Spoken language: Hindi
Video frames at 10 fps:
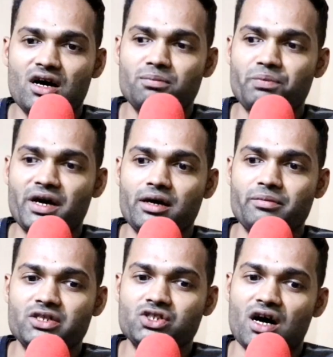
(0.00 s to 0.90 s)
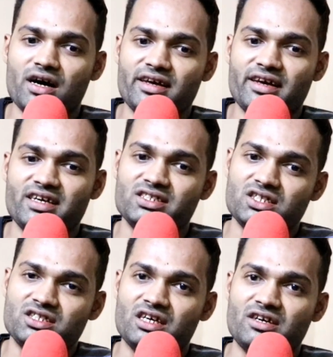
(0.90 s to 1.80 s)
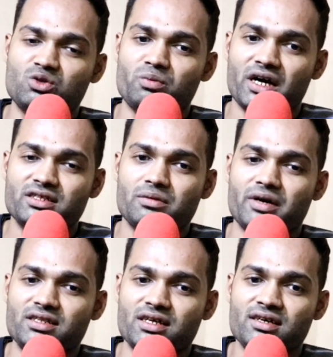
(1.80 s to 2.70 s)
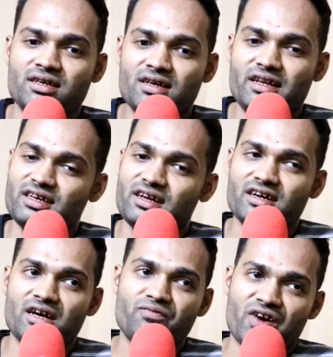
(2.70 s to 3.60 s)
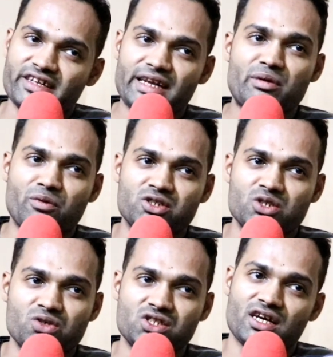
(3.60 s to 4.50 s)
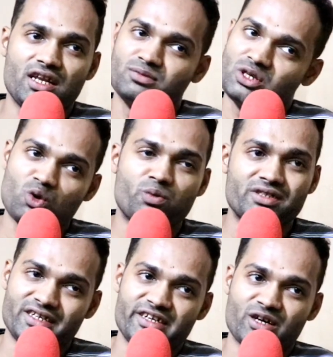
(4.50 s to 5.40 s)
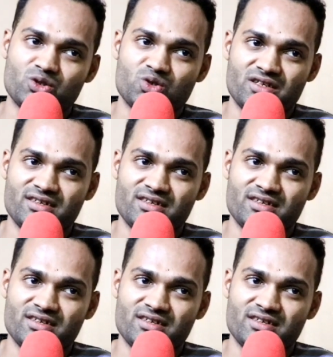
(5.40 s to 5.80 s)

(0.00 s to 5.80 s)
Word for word: हम पहला मैच हारे हैं या जीते हैं ये तो बात की बात है लेकिन अगर हम फाइनल में पहुंचे तो इन हम ज़रूर इंडिया को जो है